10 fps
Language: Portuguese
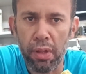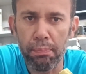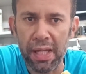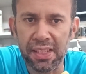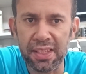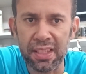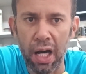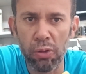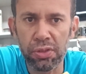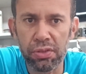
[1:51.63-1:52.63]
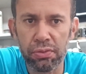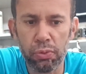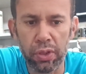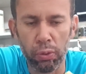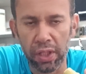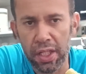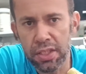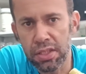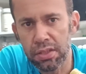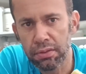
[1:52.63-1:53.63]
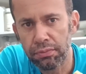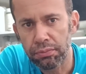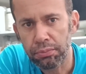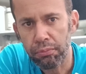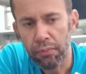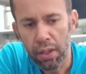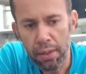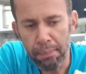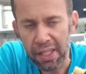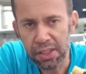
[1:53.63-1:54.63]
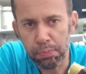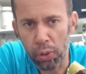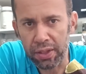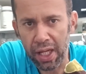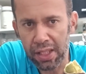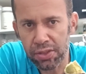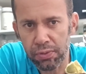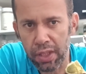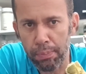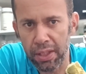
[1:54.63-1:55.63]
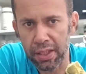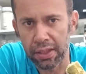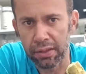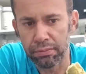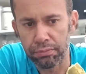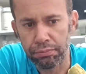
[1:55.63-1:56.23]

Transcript: mais cálcio do que o leite e mais potássio do que a banana.